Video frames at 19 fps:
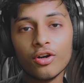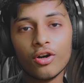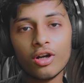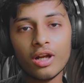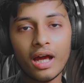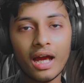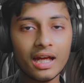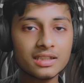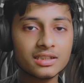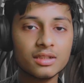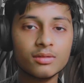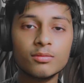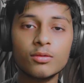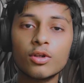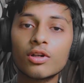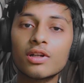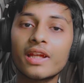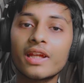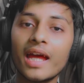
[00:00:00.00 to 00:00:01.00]
और आज हम
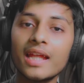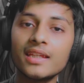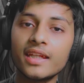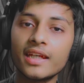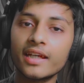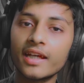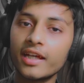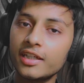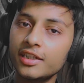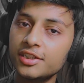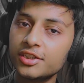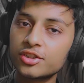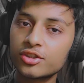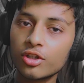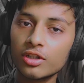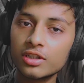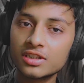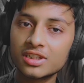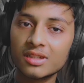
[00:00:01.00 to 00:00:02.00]
लोग ध्यान देंगे
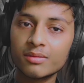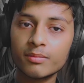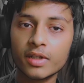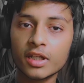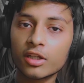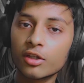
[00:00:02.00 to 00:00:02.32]
इंस्टॉलेशन पे